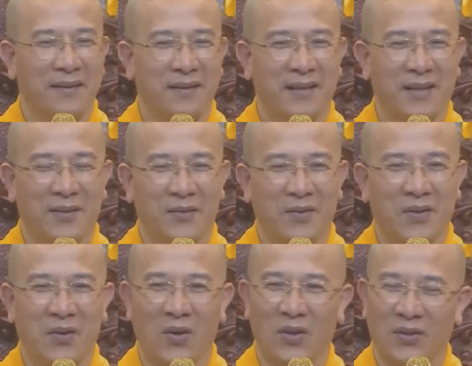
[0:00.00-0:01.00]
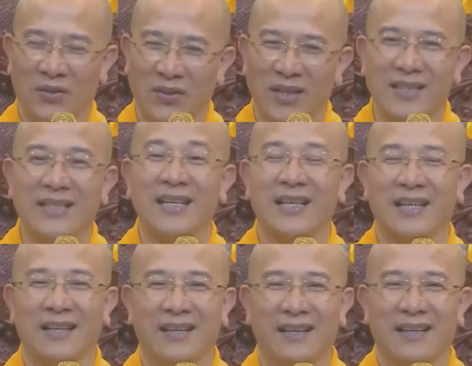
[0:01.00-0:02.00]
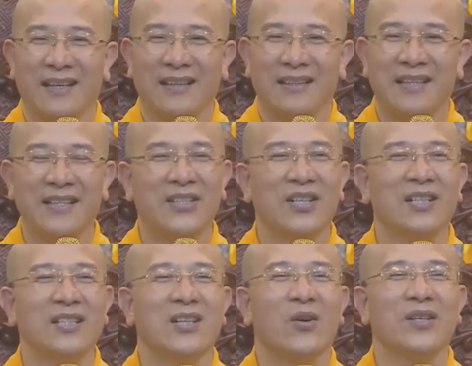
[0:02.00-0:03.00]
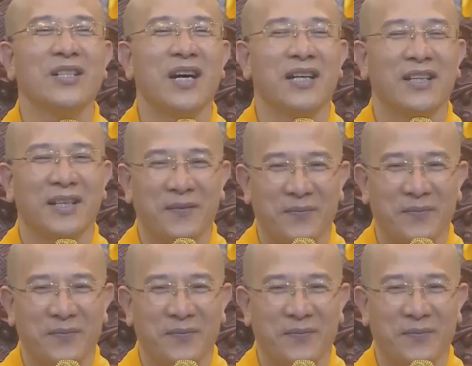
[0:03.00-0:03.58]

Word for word: Thấy không? Họ thích cái gì? Thích sướng như cõi trời thôi.